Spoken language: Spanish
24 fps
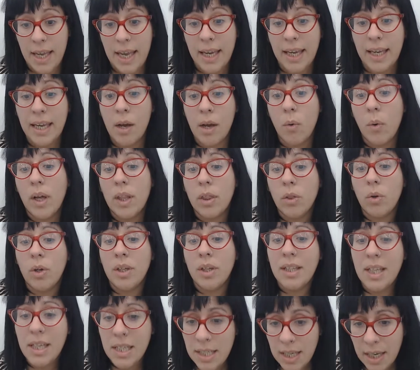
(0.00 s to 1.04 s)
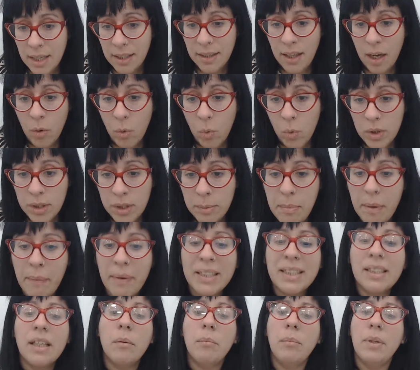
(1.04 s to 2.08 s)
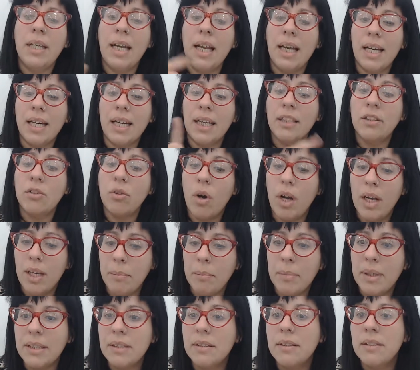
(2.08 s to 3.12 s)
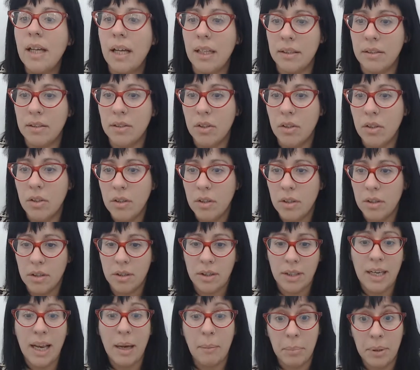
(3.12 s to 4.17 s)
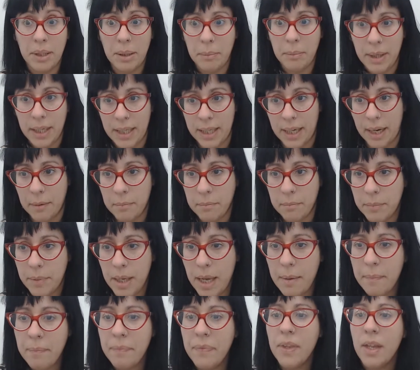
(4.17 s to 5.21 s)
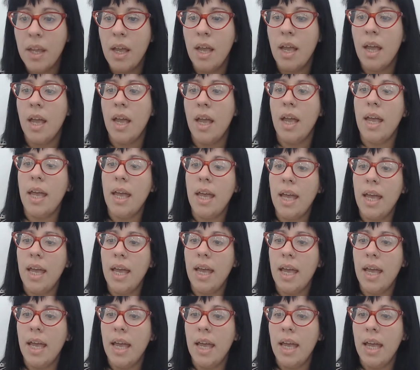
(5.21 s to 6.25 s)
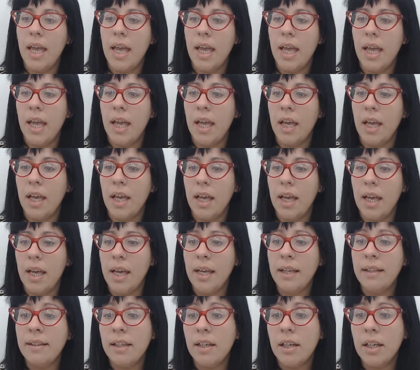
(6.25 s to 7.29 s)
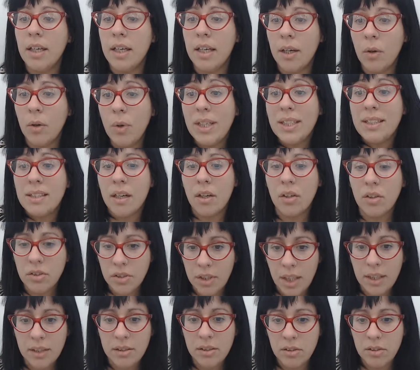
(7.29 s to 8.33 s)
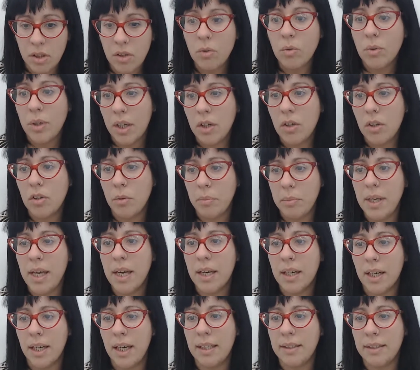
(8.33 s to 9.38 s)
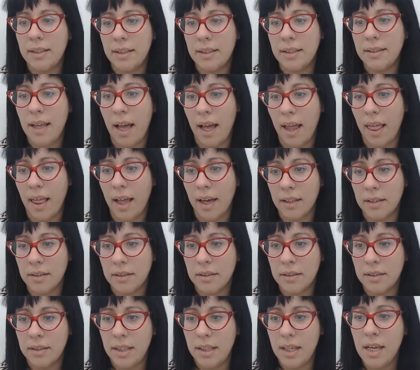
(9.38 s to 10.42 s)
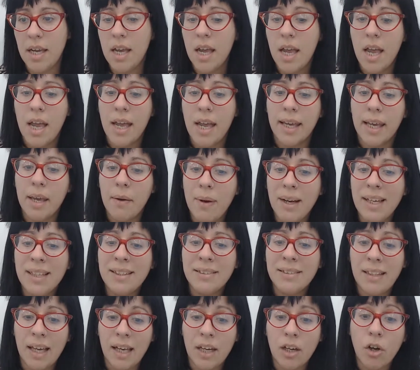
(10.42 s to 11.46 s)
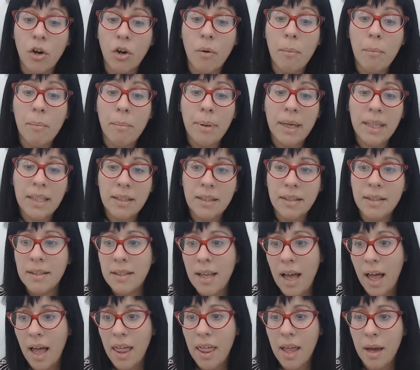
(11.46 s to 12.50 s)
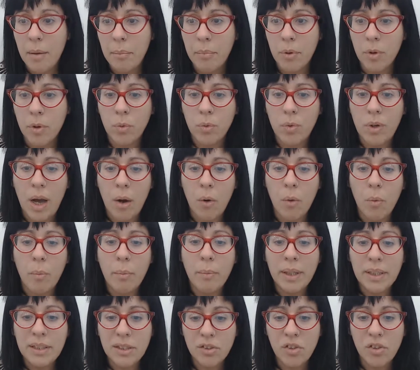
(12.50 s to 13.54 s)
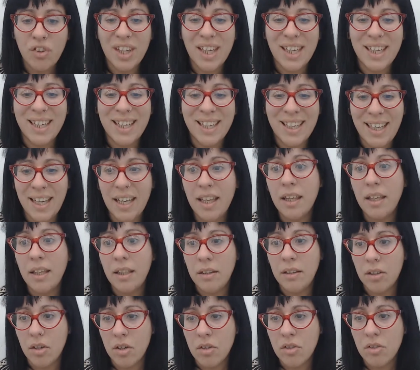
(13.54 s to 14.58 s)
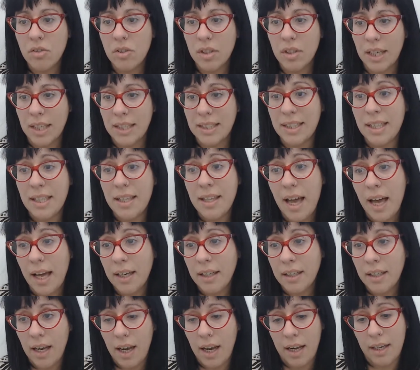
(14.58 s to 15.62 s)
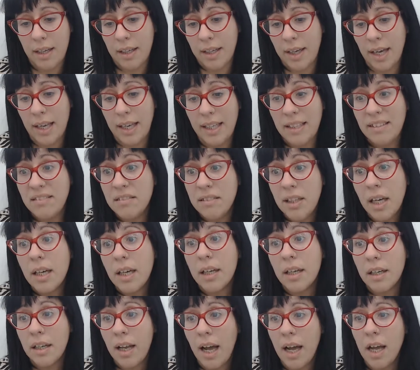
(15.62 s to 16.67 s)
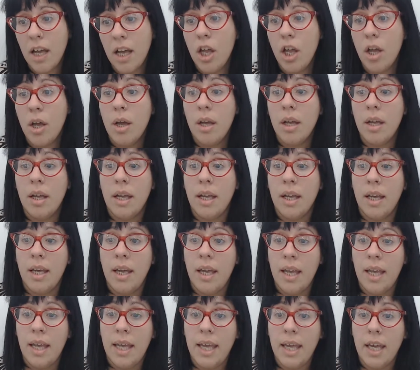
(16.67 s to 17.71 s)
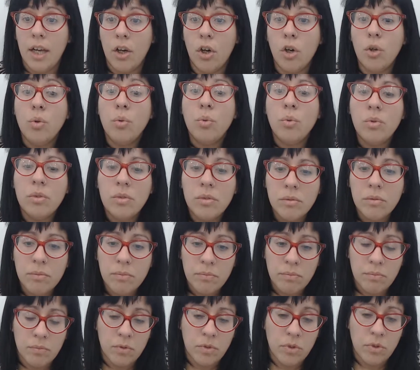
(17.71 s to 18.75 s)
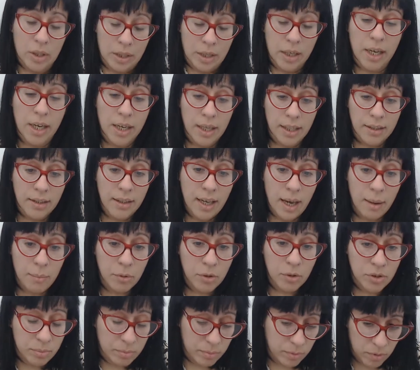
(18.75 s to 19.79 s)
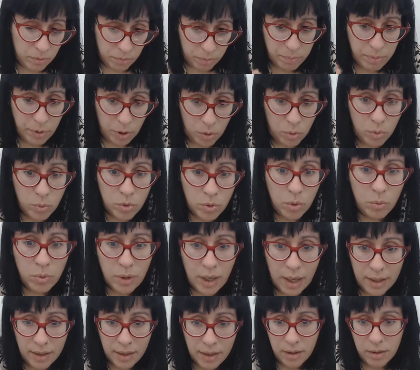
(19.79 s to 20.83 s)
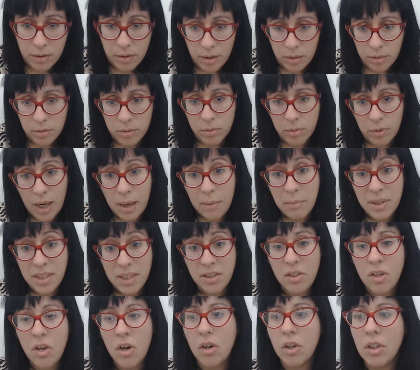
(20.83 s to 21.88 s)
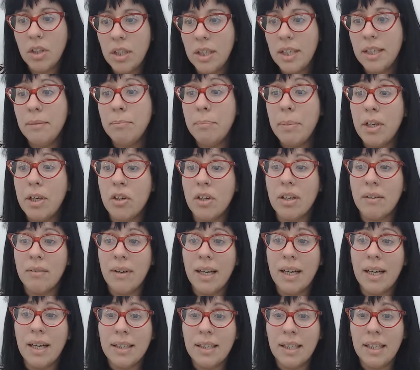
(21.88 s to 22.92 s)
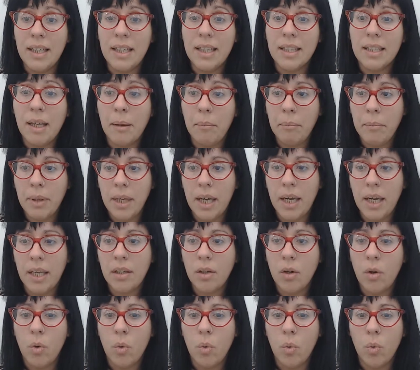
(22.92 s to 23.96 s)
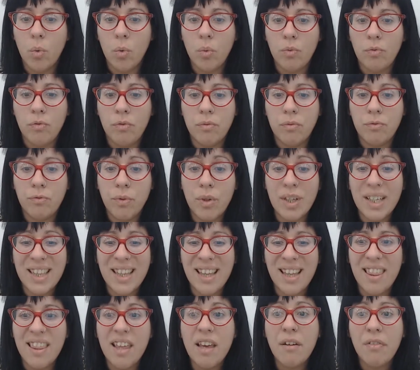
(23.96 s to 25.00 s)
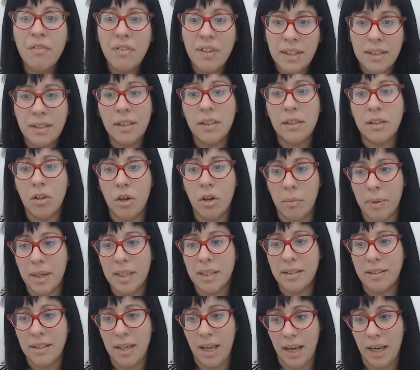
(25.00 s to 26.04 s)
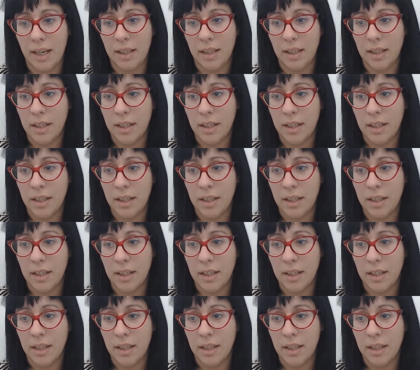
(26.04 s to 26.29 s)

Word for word: que cuando estalla esta última va a terminar retroalimentando la primera. Bien. Eh, este, ¿Cuál es el contexto? Una economía ralentizada, ¿sí? que va a estar compensada por un aumento de créditos que se dan a escala interna que eh, con un, digamos, producto de una, de una emisión, y, pero que va a tener también un fuerte déficit comercial